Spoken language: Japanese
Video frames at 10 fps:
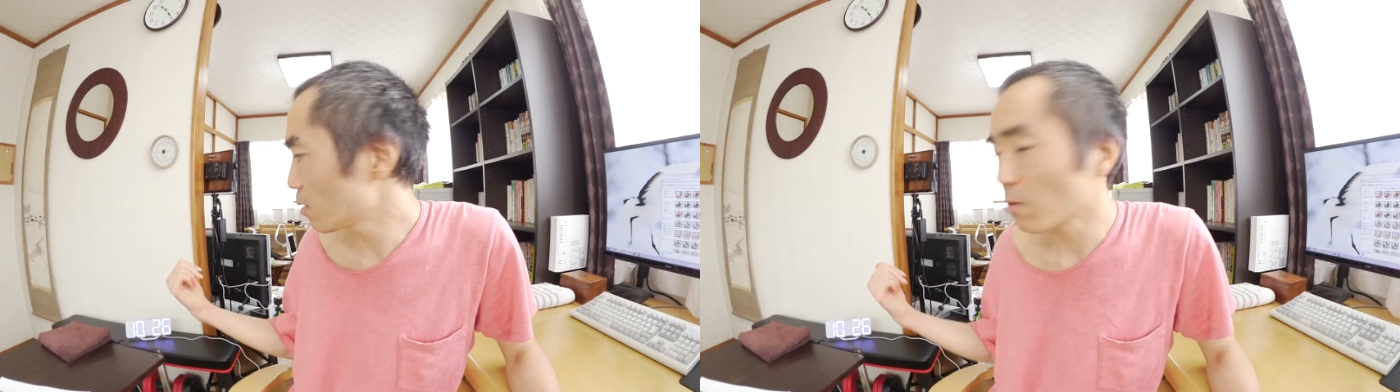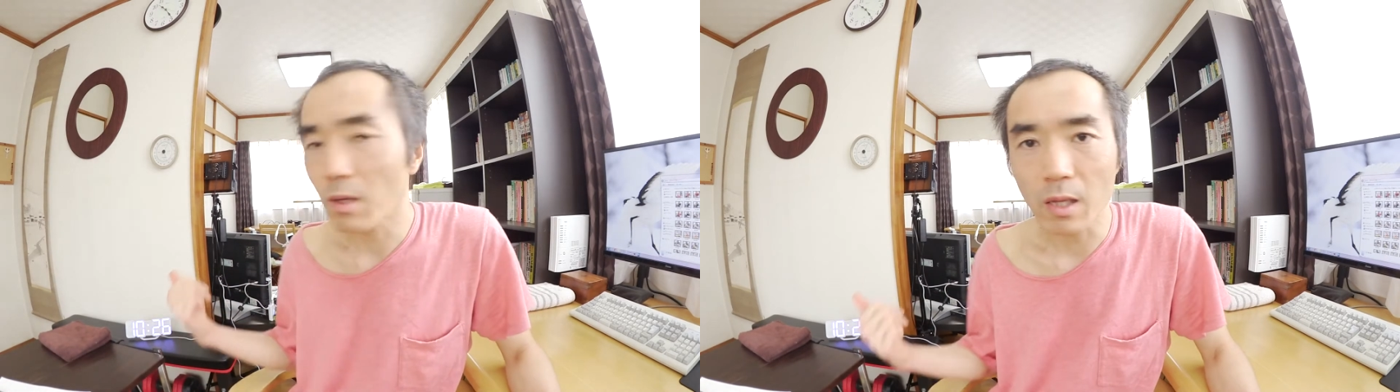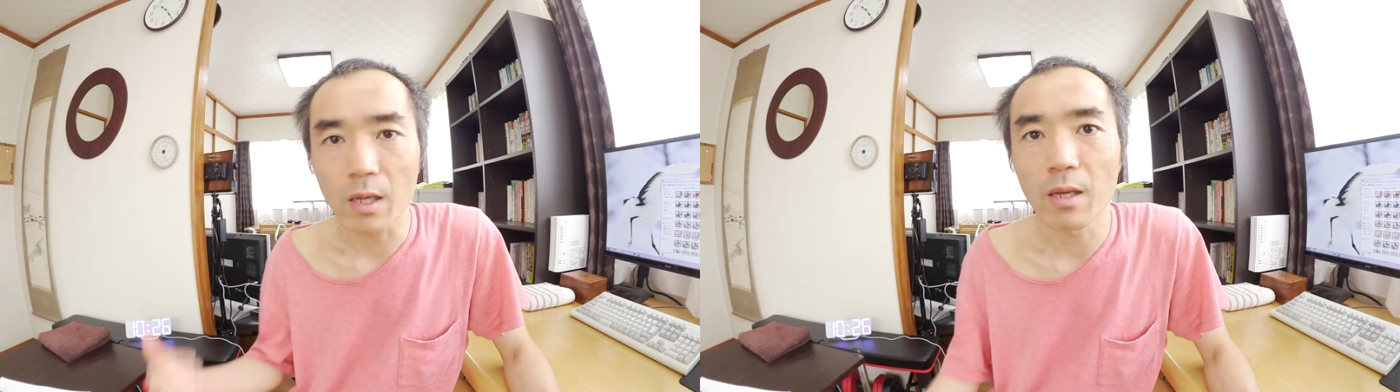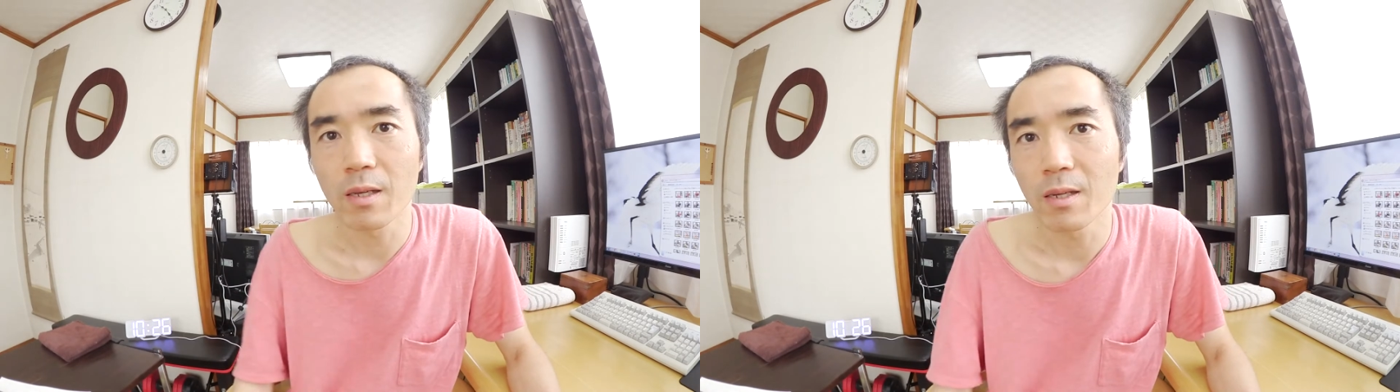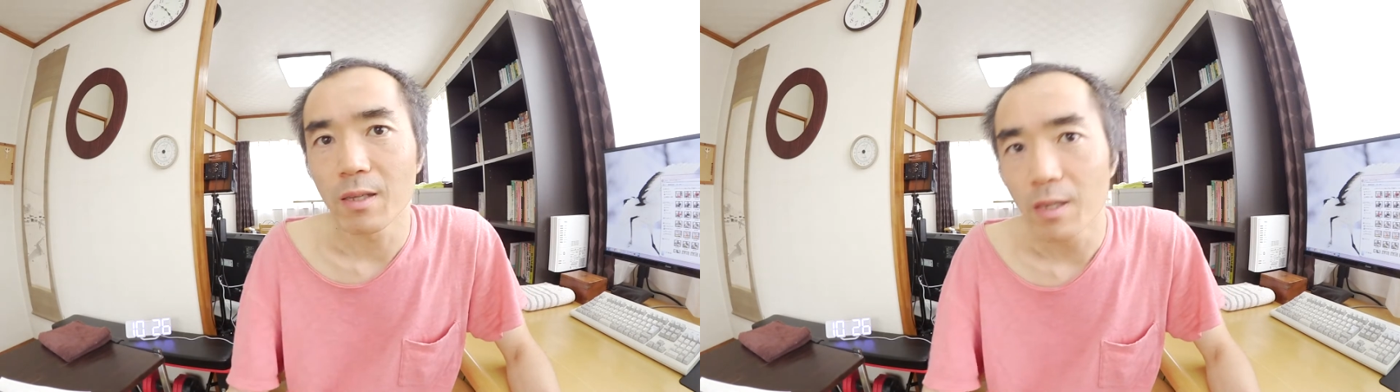時計
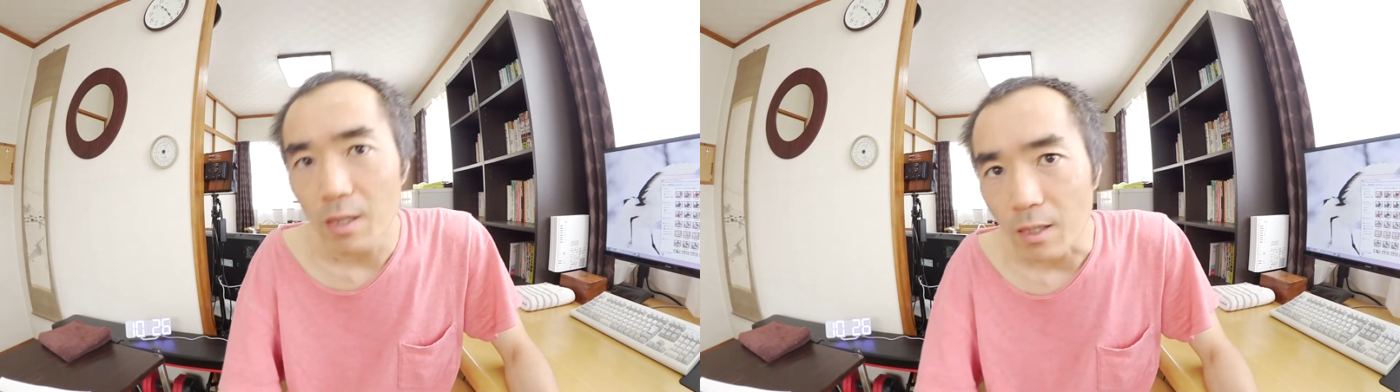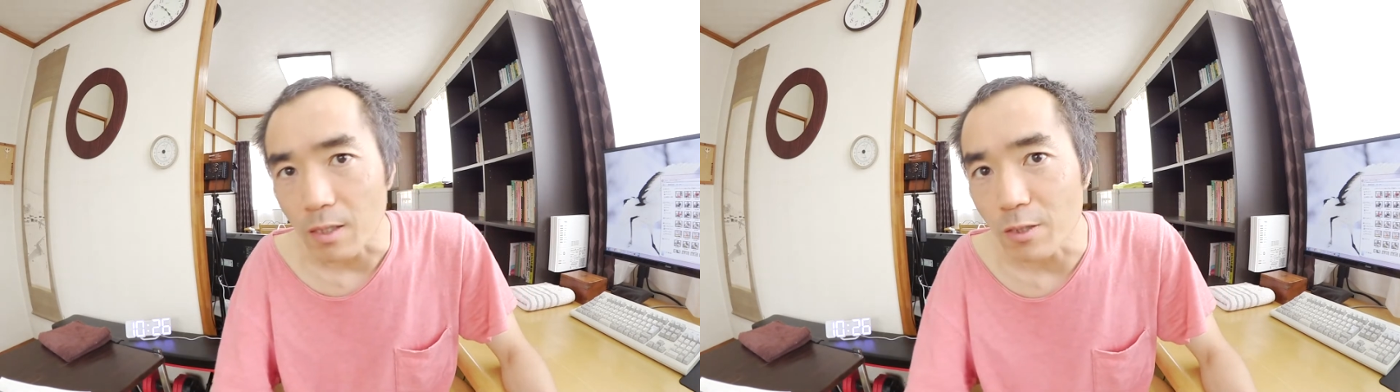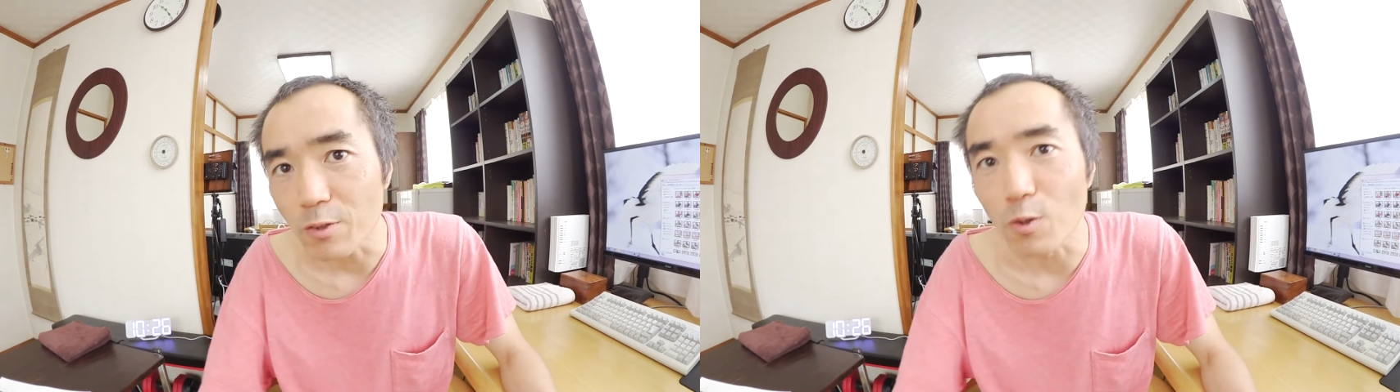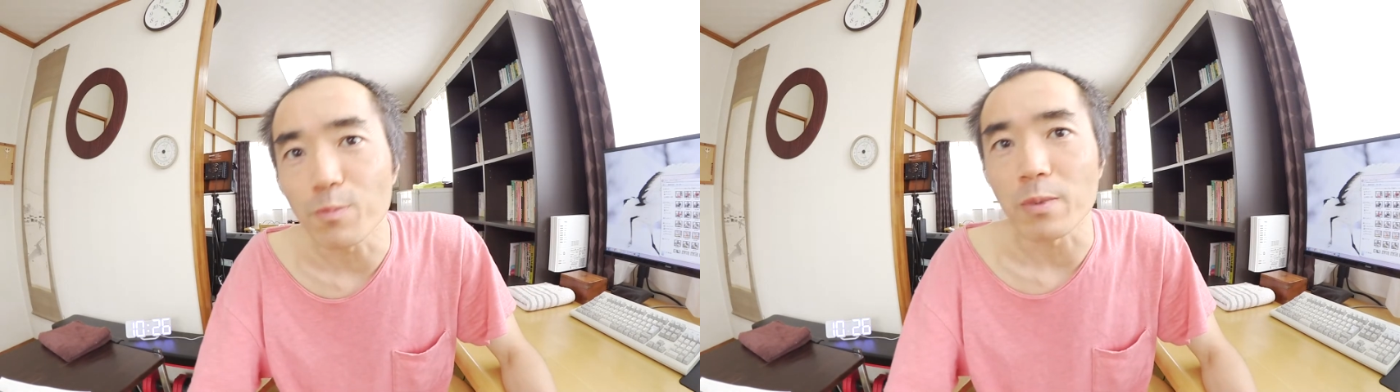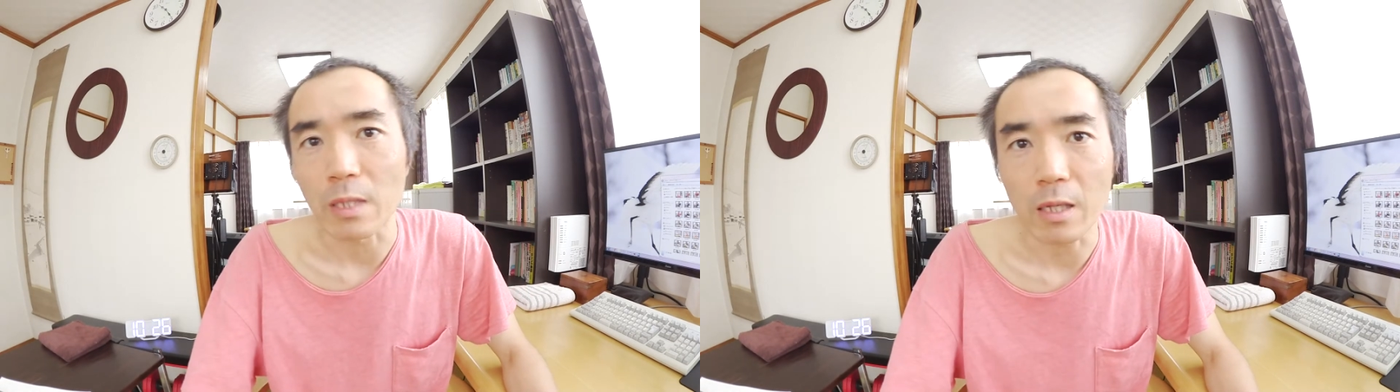26
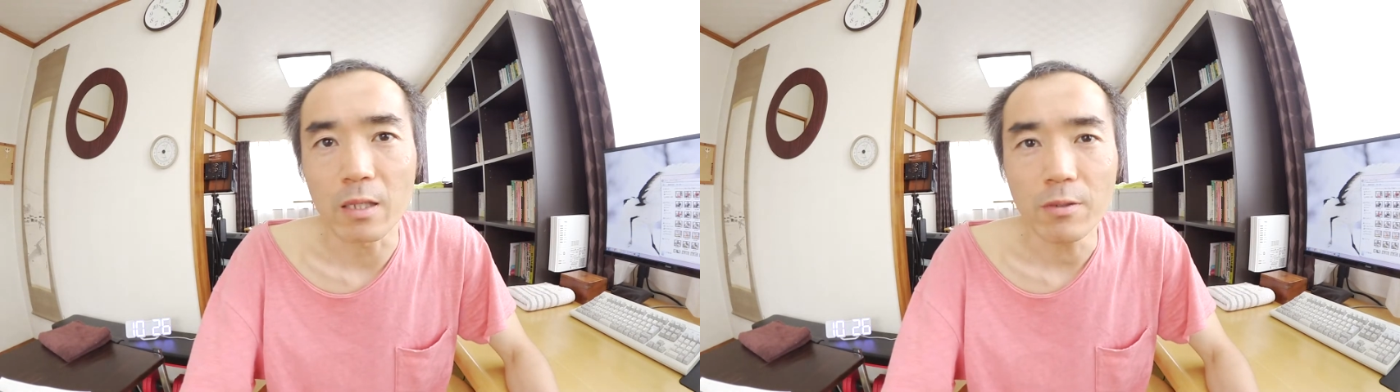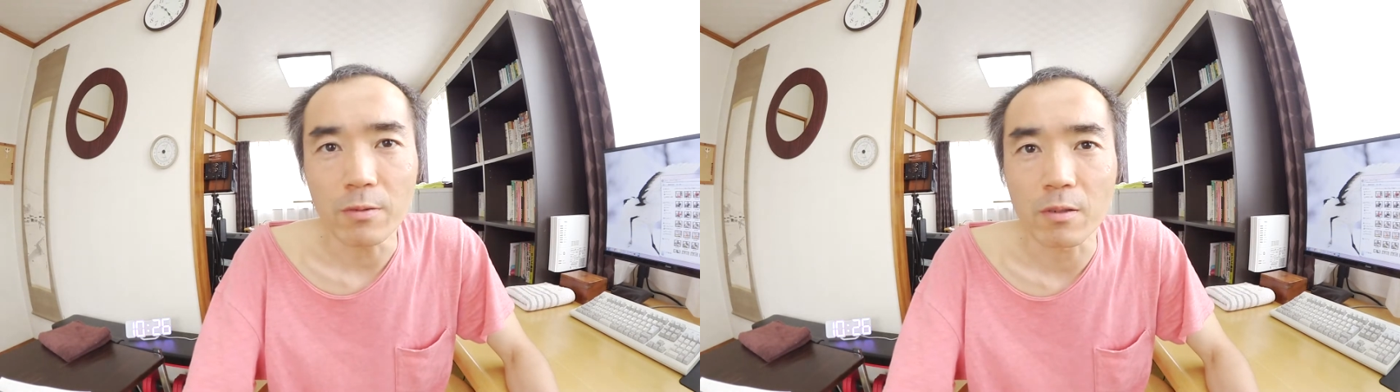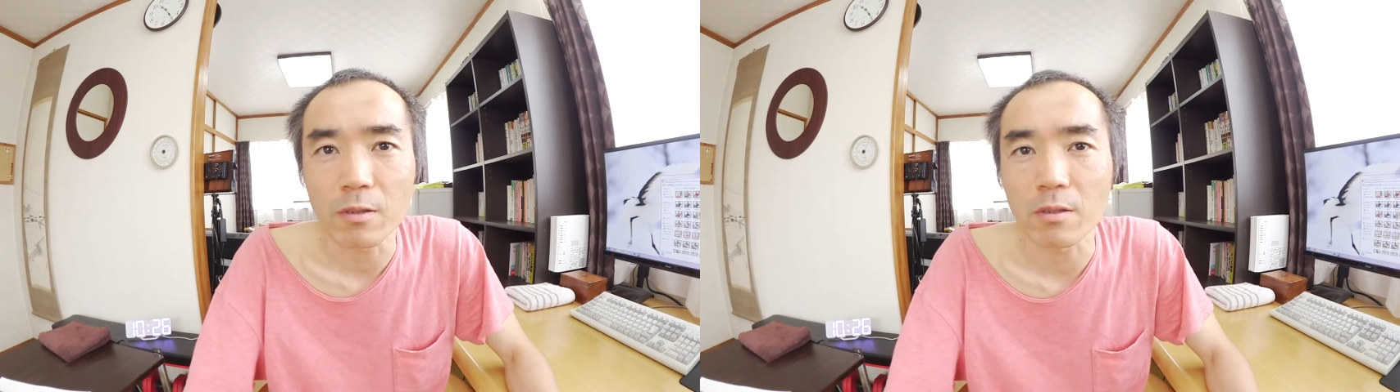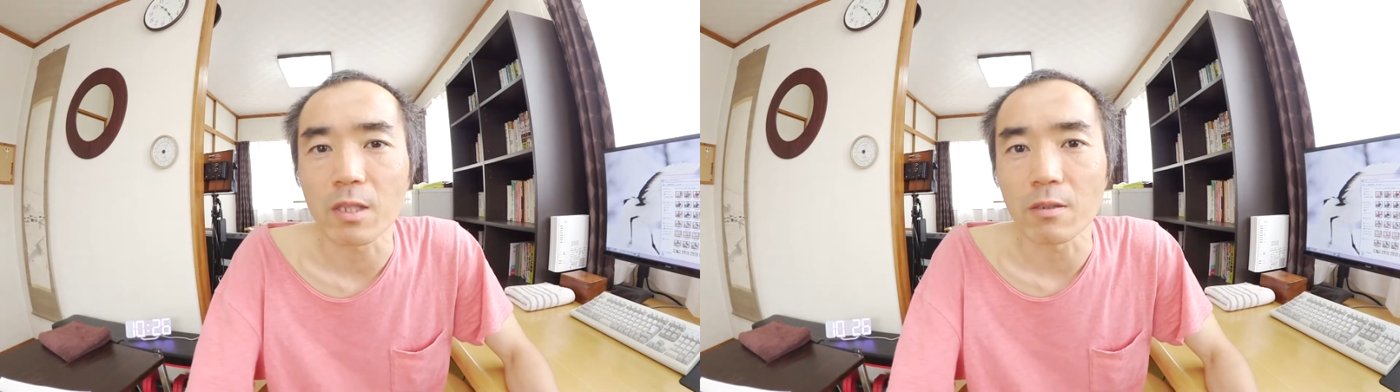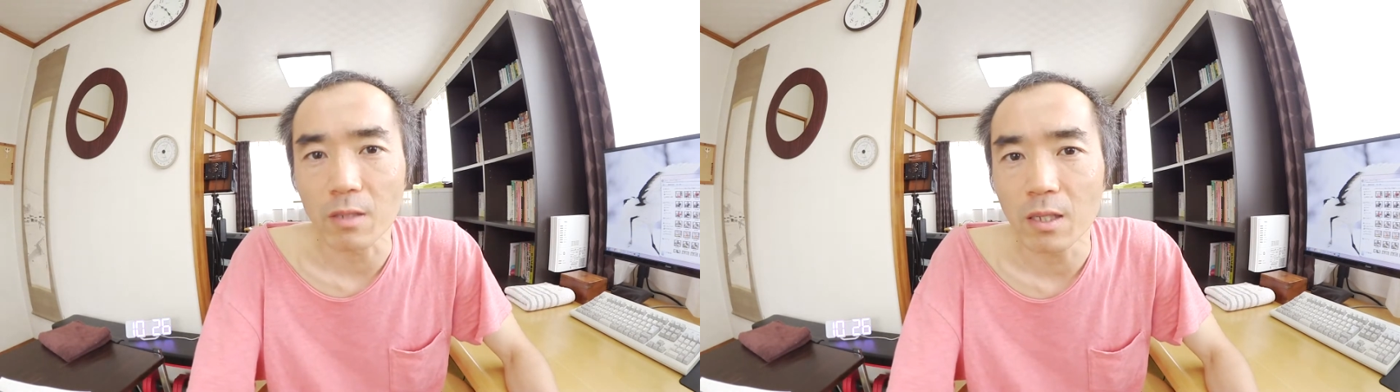分だ。2分進
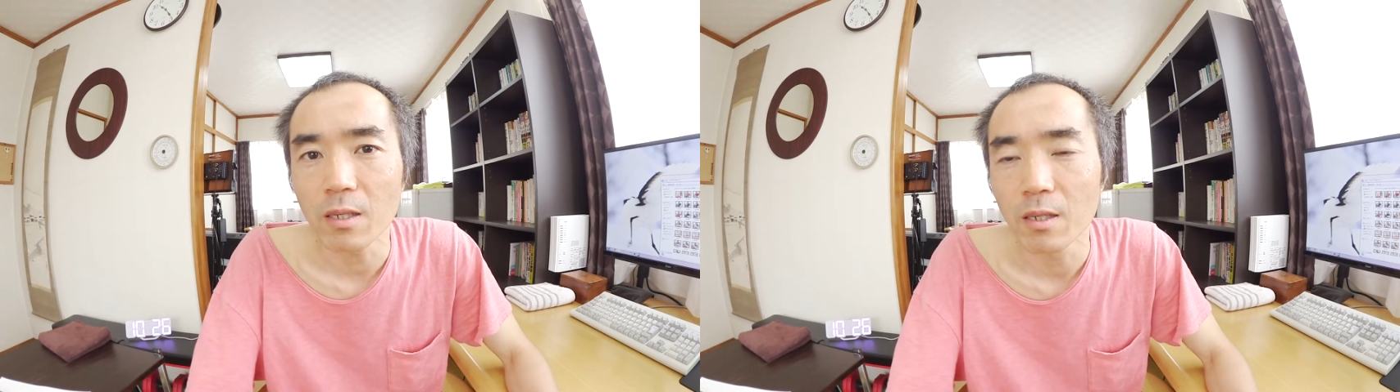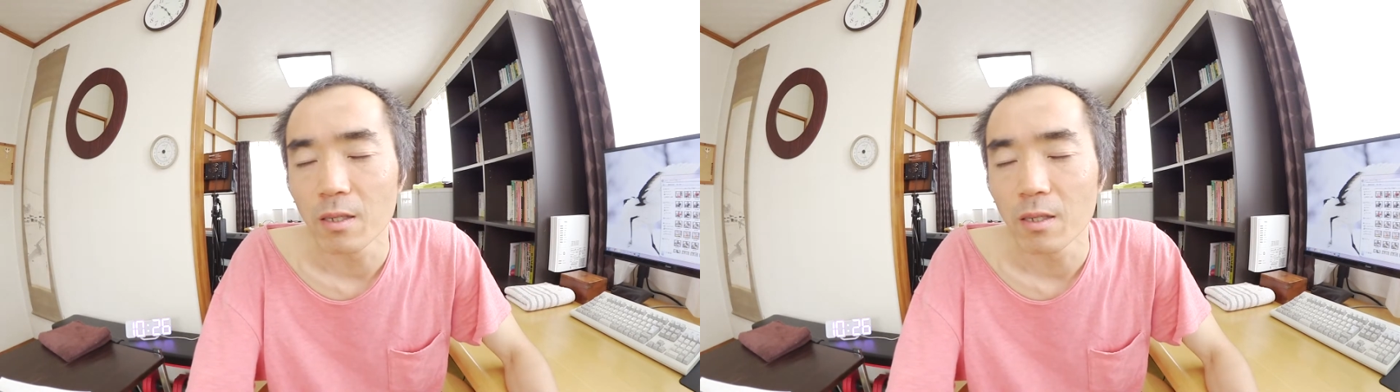んでるね。